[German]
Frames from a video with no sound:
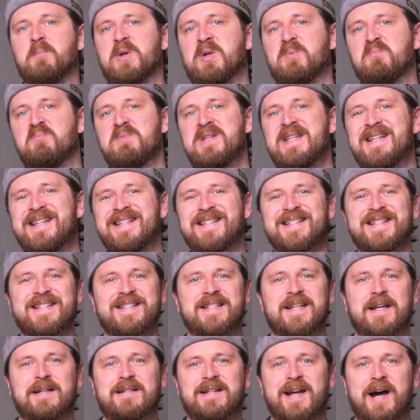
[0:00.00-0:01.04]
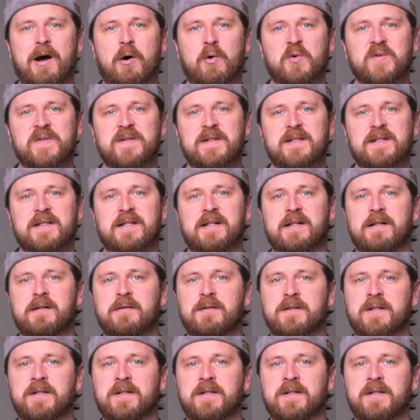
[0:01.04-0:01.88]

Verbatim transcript: mit mindestens einer Tausendstel